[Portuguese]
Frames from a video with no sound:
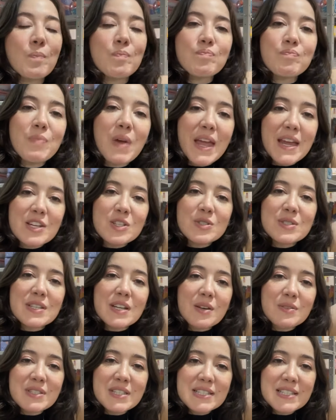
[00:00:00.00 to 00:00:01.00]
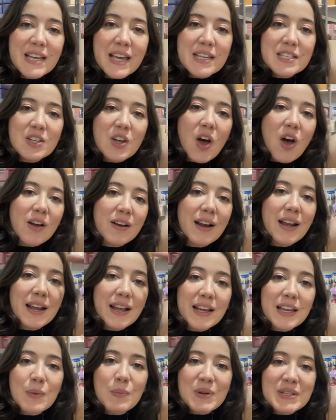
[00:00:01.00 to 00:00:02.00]
Beijos e não se esqueçam, ó, clica
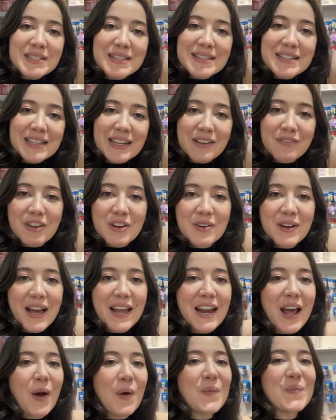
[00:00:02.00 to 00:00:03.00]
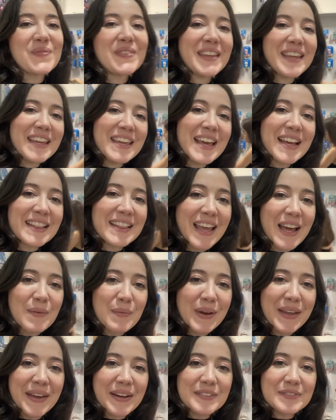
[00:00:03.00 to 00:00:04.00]
aqui para se inscrever no canal. E até
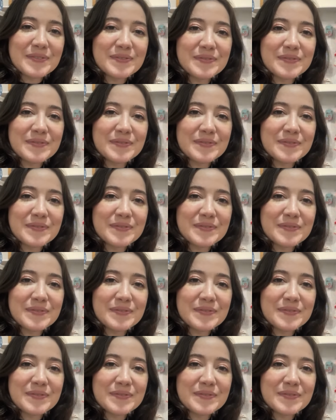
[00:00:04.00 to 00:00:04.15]
amanhã!